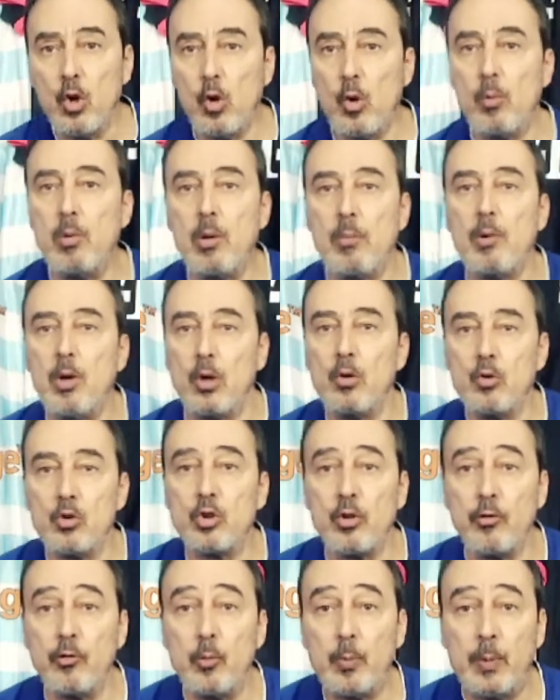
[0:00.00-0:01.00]
au moment où
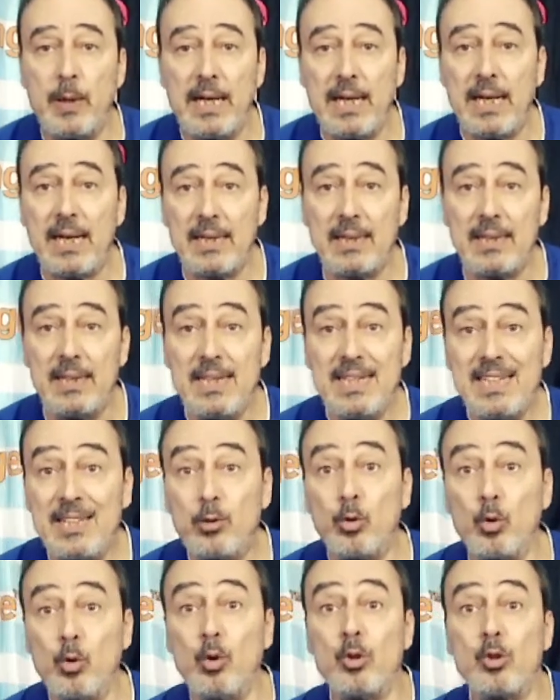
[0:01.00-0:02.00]
je vous parle. Et
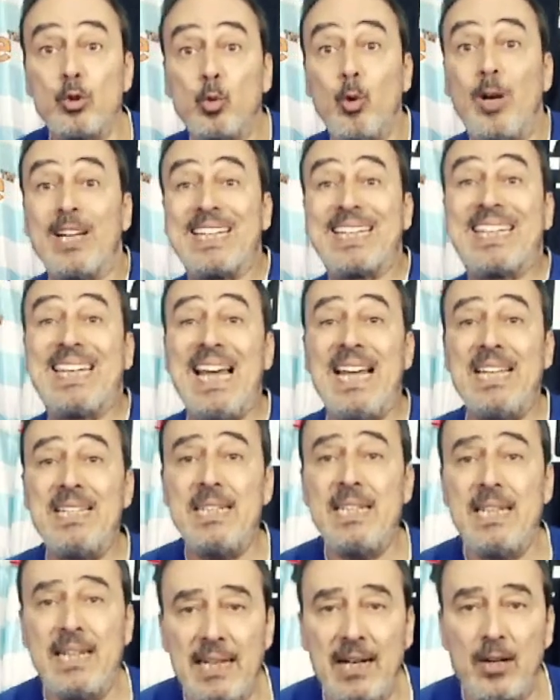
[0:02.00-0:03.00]
Toulouse doit
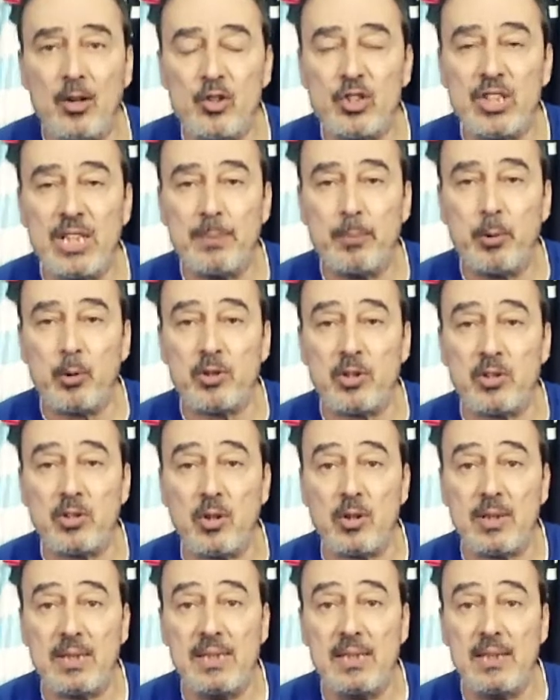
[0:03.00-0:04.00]
gagner à Angers pour s'en
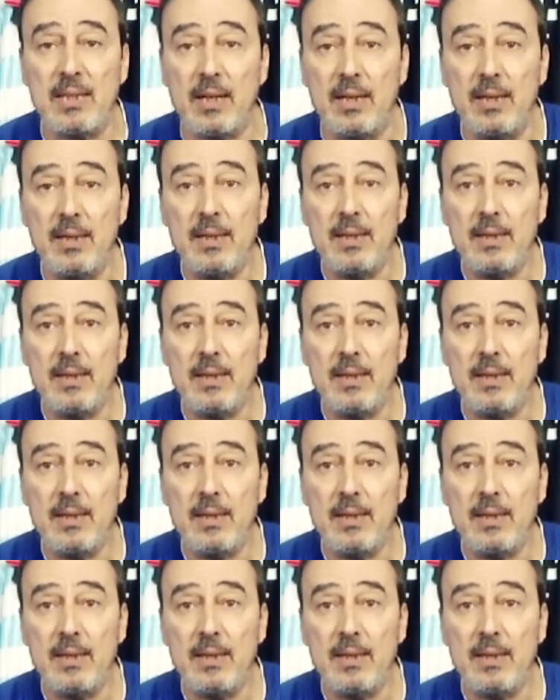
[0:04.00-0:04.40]
sortir.